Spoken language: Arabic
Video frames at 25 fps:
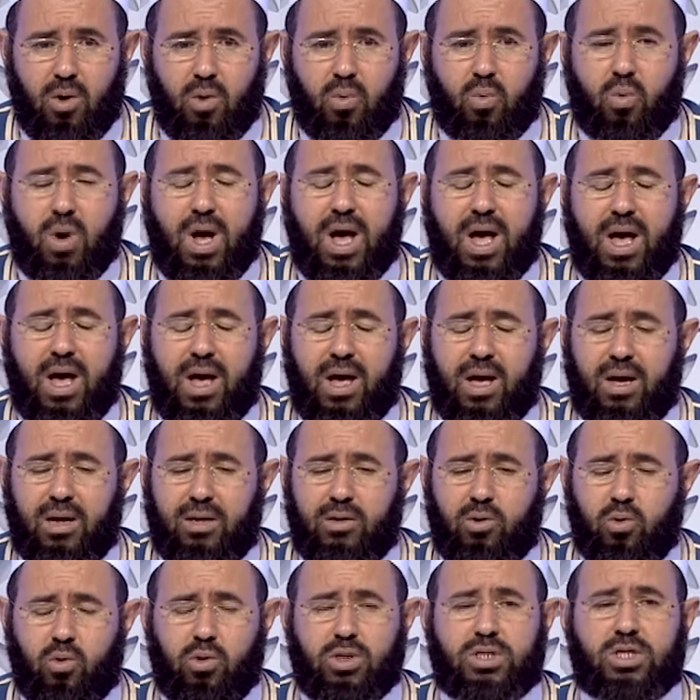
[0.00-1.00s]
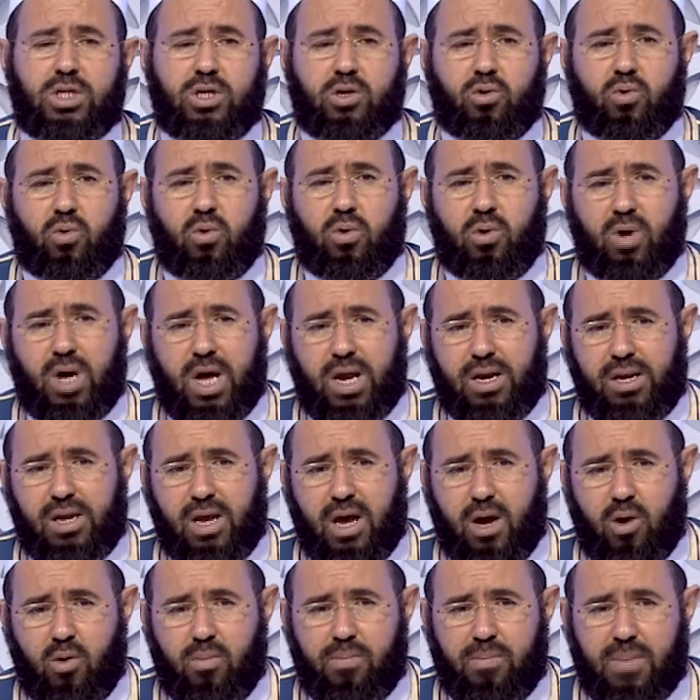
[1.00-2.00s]
ويوشك أن
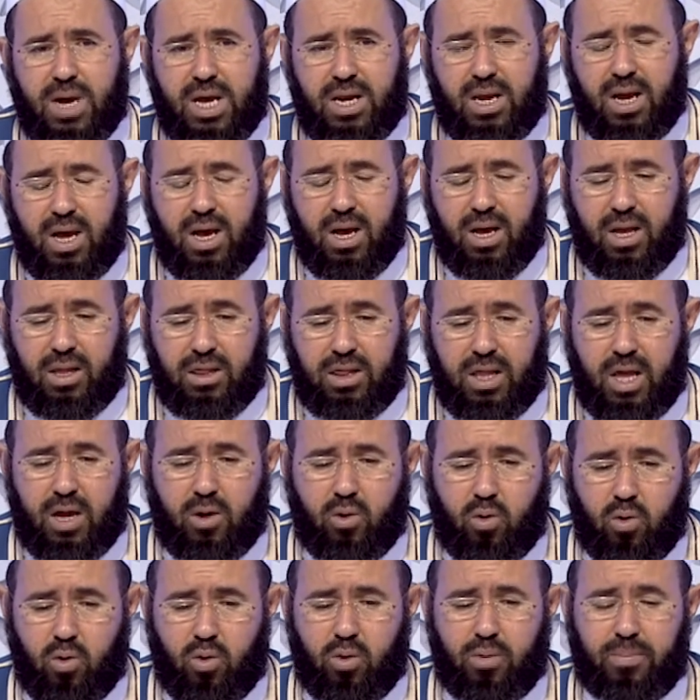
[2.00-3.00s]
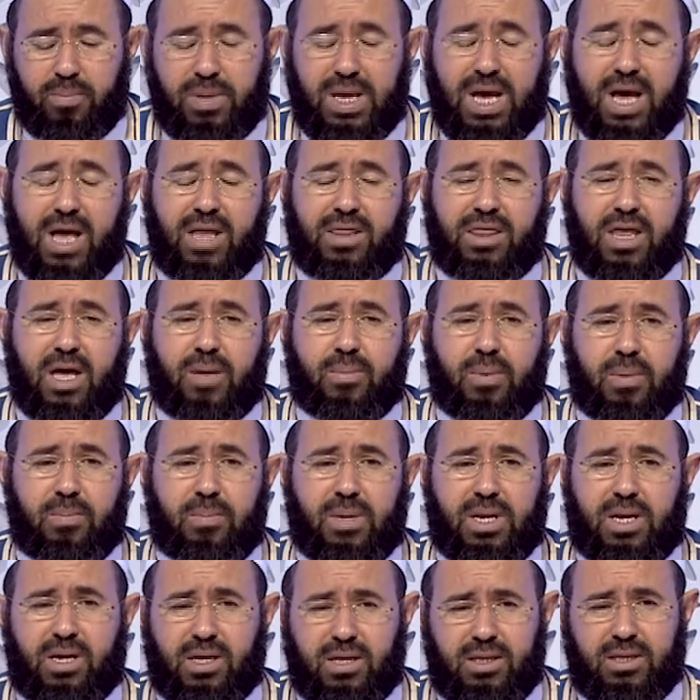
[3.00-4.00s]
يعمنا الله بعذاب
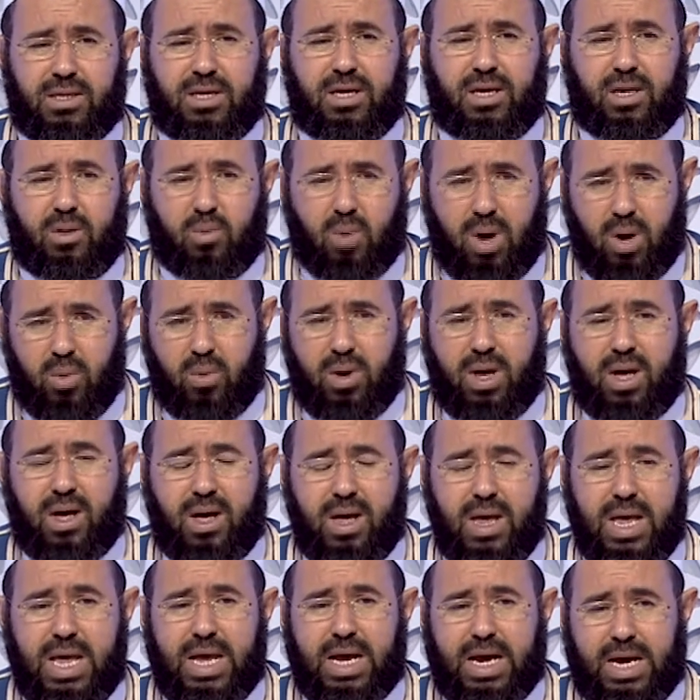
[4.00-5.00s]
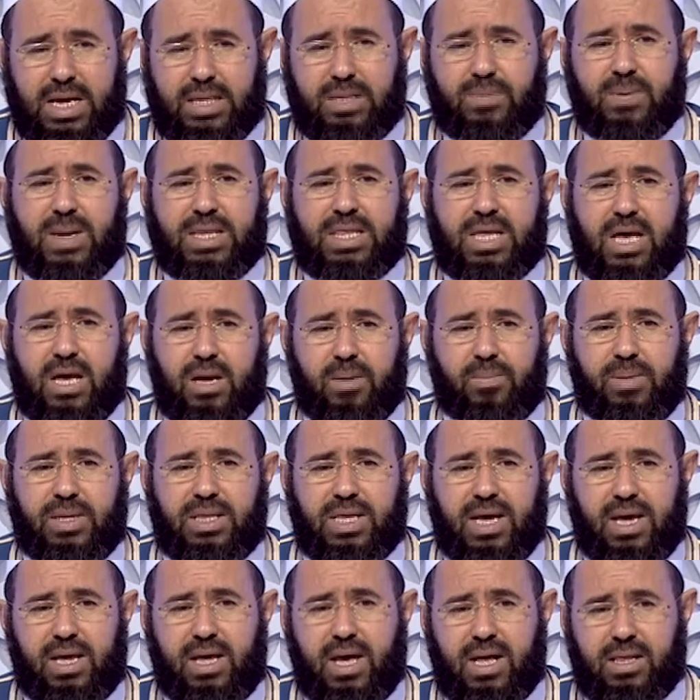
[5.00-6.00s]
من عنده وهو قد بدأ
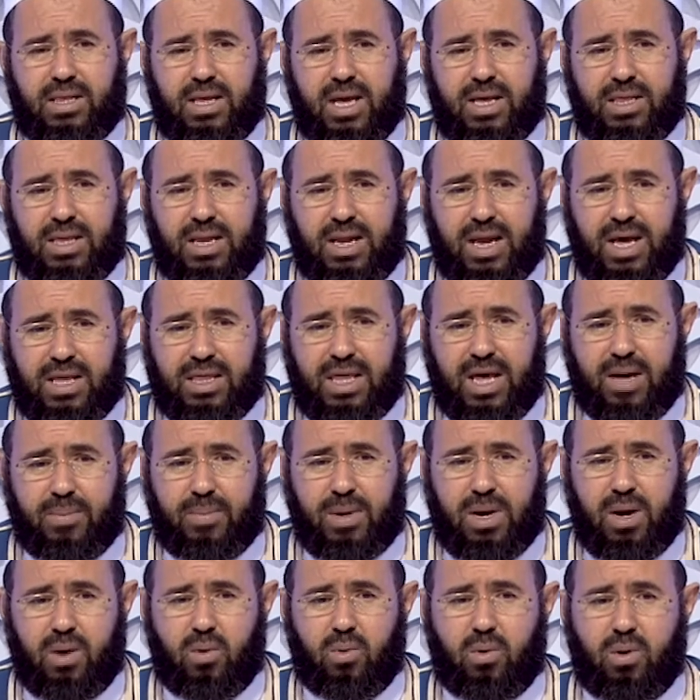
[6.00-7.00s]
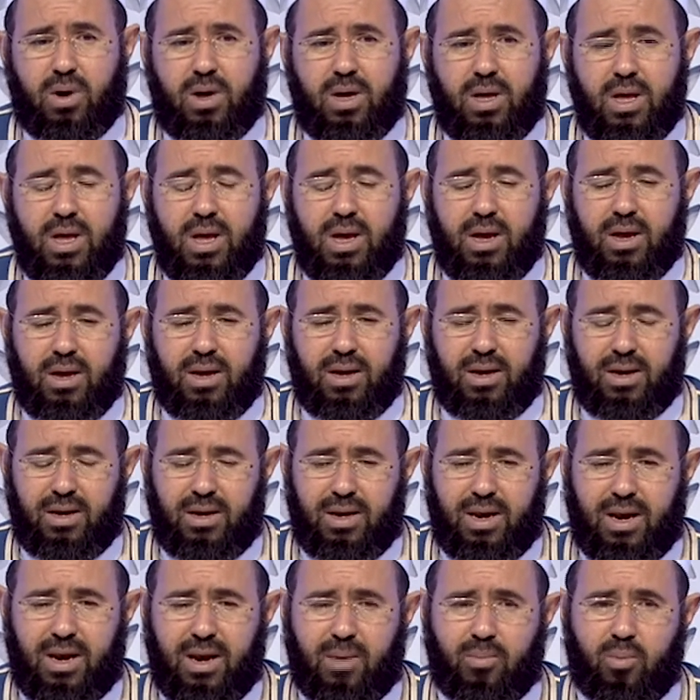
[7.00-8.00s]
بدايات هذا العذاب راهو آه،
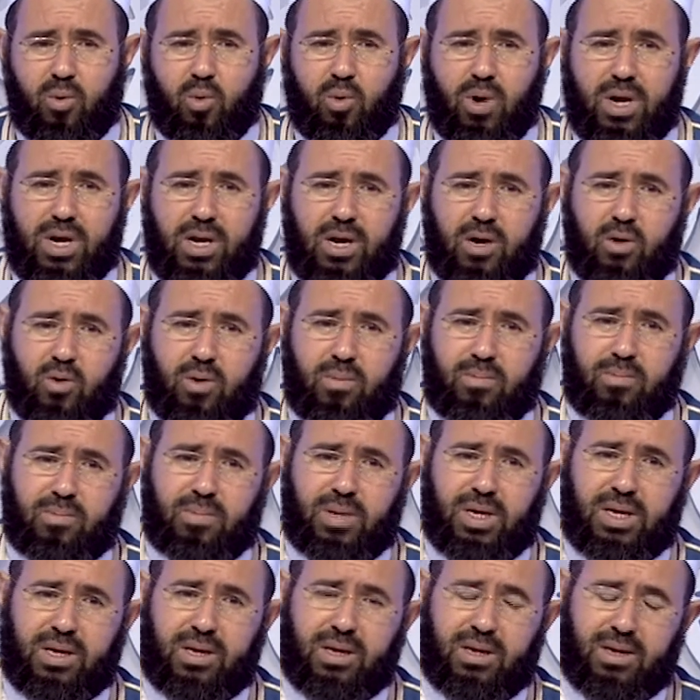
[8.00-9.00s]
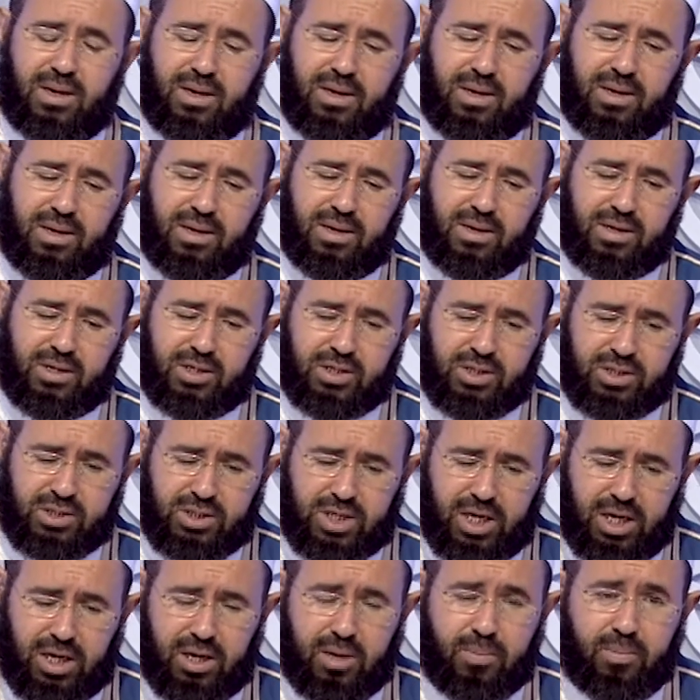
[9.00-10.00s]
لنبلونكم
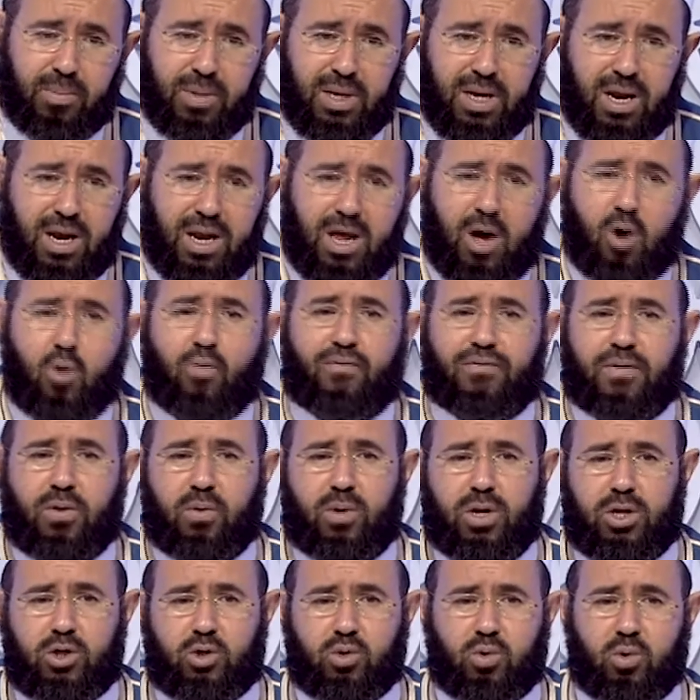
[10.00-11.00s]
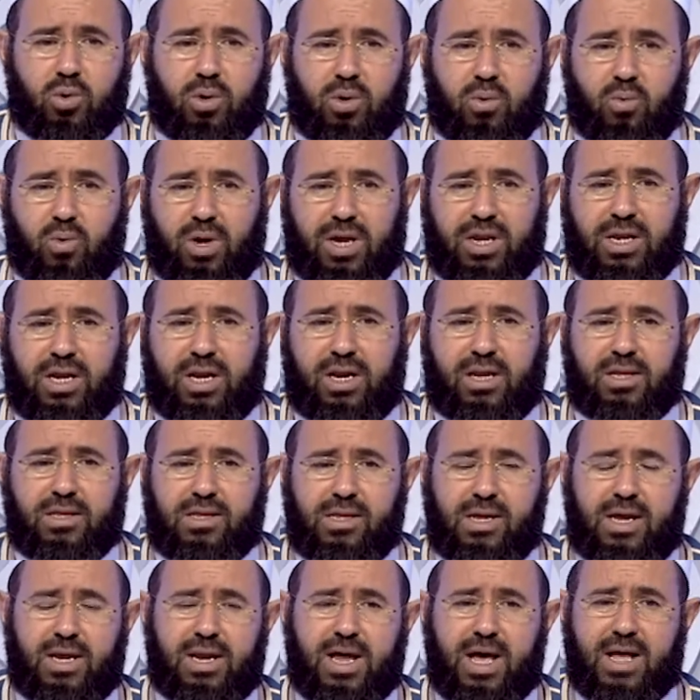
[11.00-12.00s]
بشيء من الخوف والجوع وإحنا
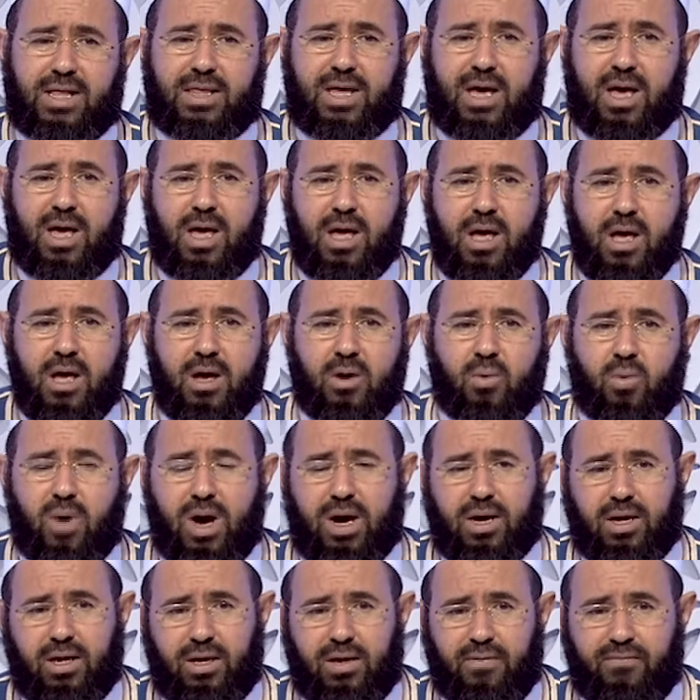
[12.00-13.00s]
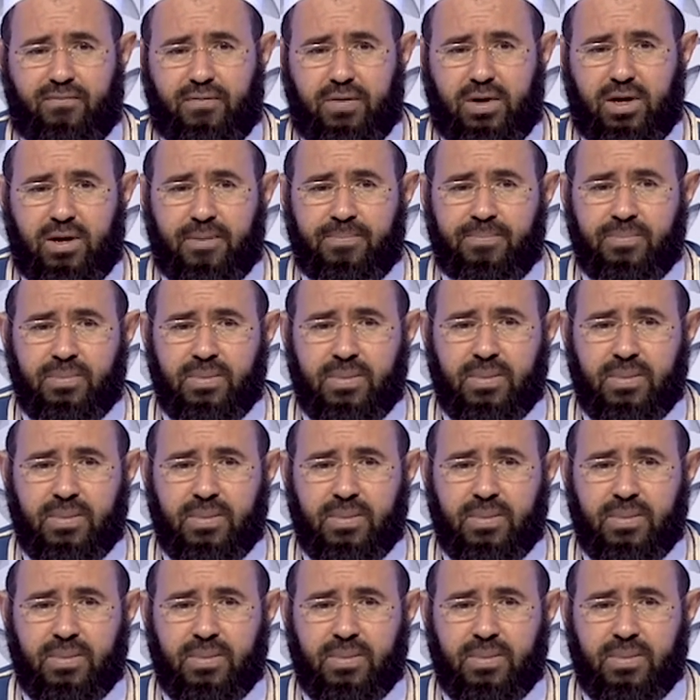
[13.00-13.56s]
الاثنين هذا واقعين فيه